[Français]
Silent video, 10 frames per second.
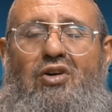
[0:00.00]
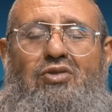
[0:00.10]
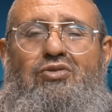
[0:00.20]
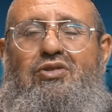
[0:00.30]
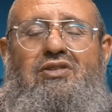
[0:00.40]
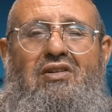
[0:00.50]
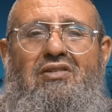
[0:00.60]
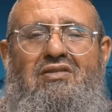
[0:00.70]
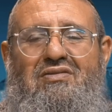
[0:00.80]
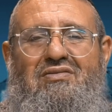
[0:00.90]
an, deux
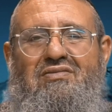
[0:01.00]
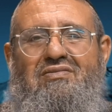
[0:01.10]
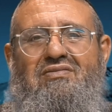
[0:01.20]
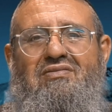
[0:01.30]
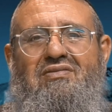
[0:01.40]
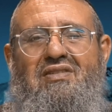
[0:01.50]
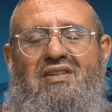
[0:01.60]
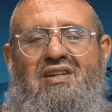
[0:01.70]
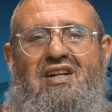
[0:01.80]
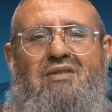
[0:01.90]
ans.
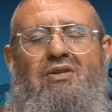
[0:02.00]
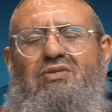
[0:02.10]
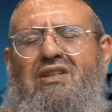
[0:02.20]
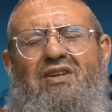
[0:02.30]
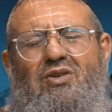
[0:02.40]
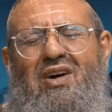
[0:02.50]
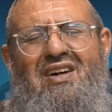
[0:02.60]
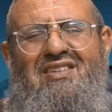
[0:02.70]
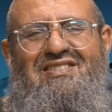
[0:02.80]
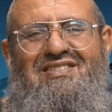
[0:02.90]
Mais vous savez quoi